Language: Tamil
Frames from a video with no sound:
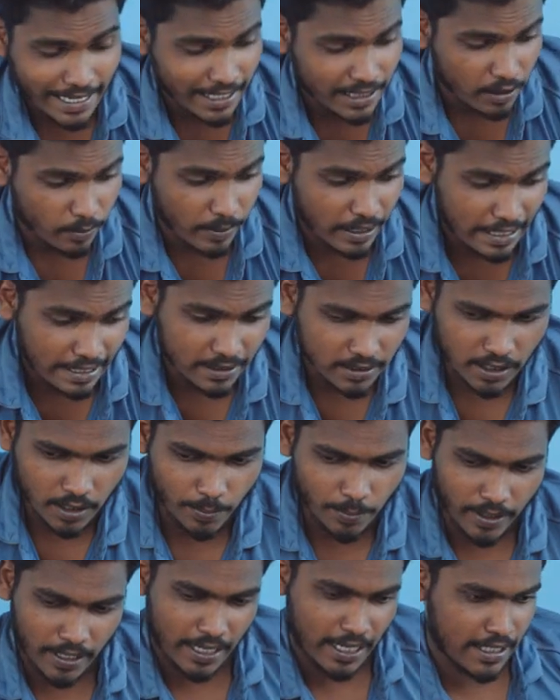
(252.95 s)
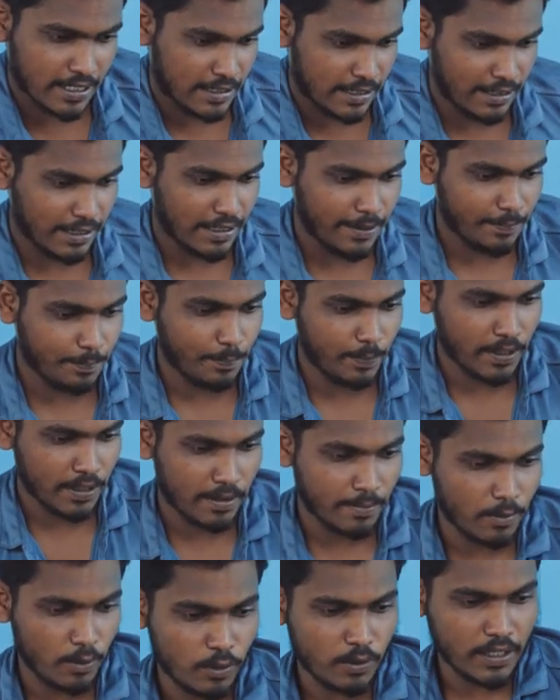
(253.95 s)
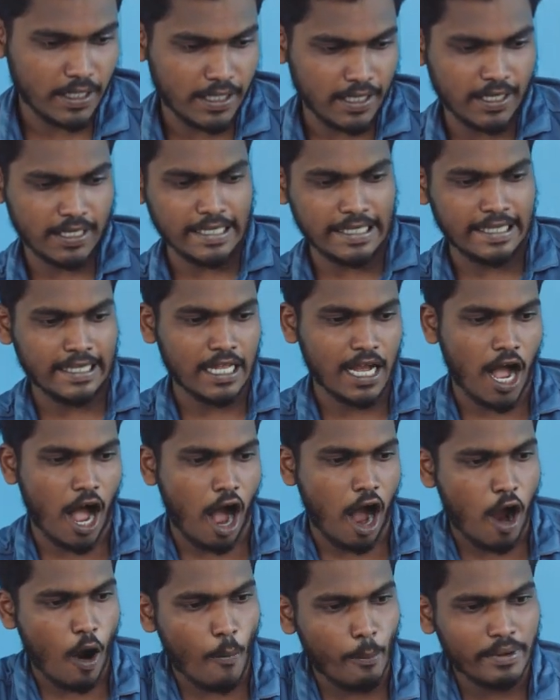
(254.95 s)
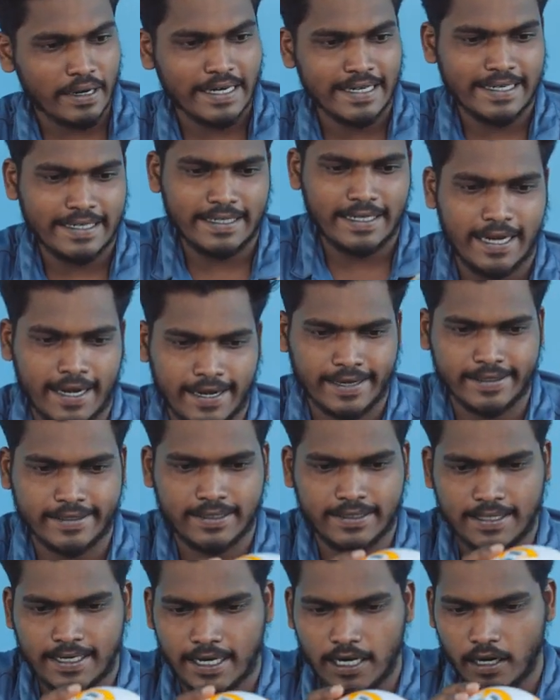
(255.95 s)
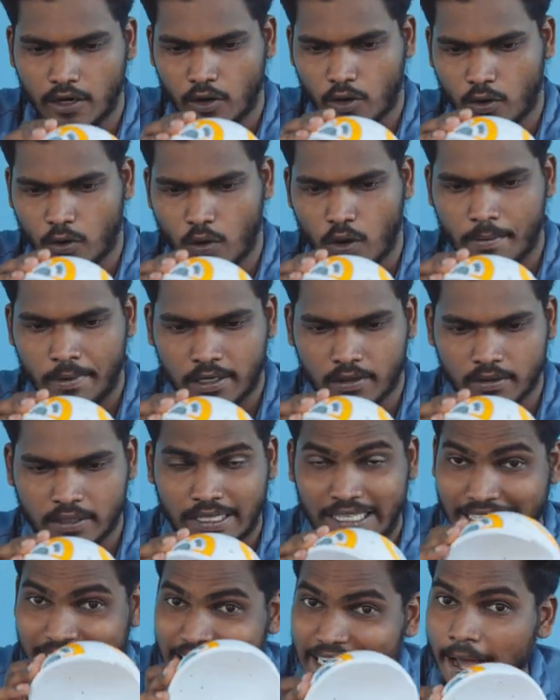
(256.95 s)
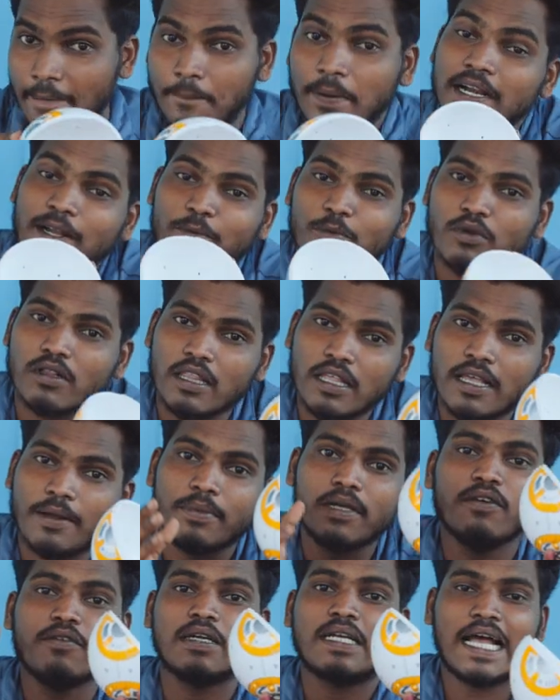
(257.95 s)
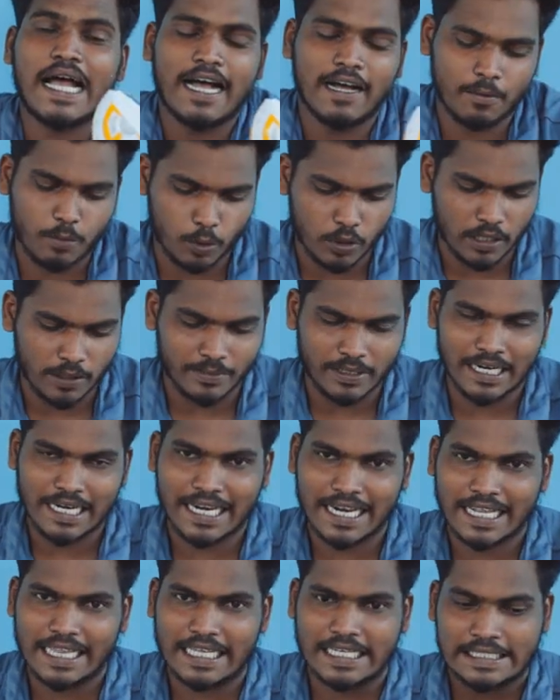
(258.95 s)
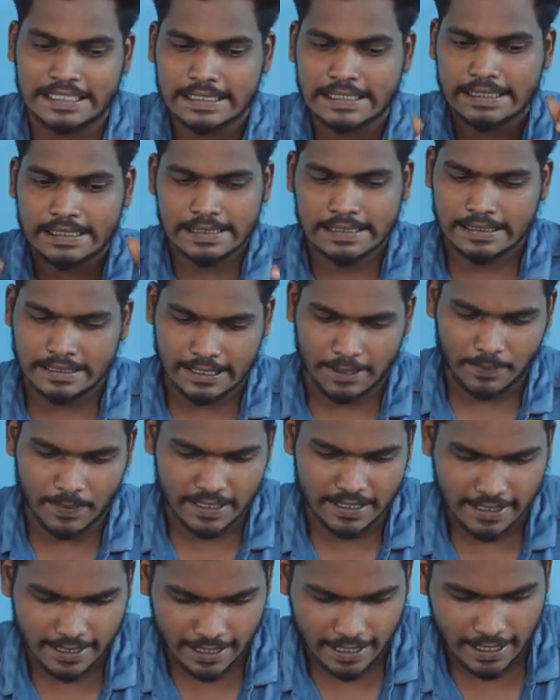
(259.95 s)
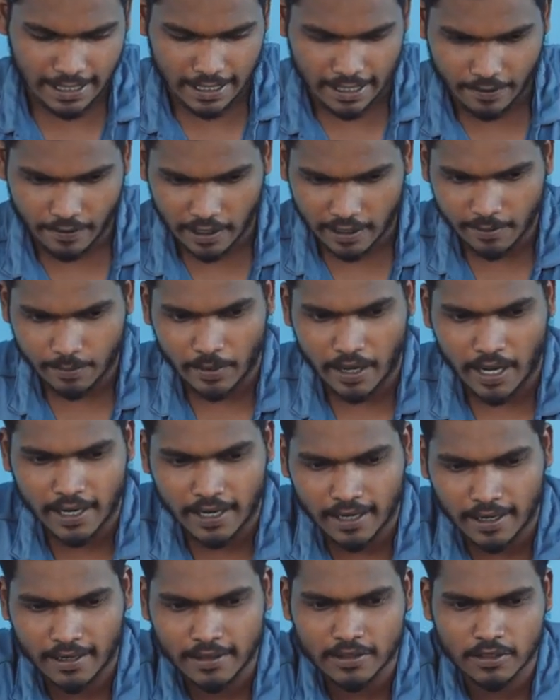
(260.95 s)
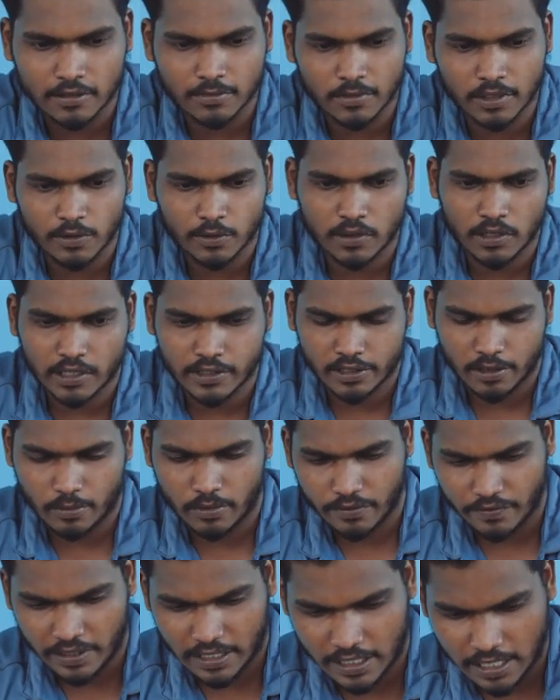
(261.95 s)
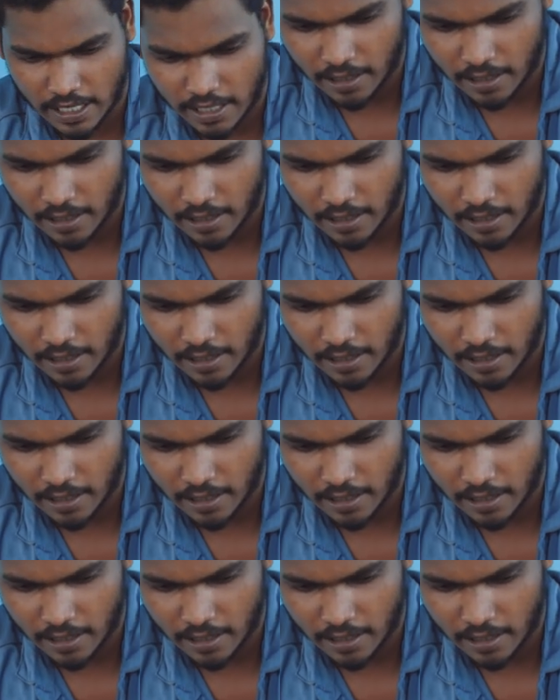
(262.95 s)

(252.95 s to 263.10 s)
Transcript: எல்லாத்தையுமே இன்சர்ட் பண்ணியாச்சு இப்போ நம்மளுடைய இந்த ஆம்னி டெரெக்ஷனல் ரோபோட் வந்து என்ன பண்ண போகுது எப்படி ஒர்க் ஆக போகுது அப்படின்றது தான் செம்ம எக்ஸைட்டிங்காக இருக்குது வாங்க பார்க்கலாம் இது மட்டும் நல்லா செம்ம வெயிட்டாக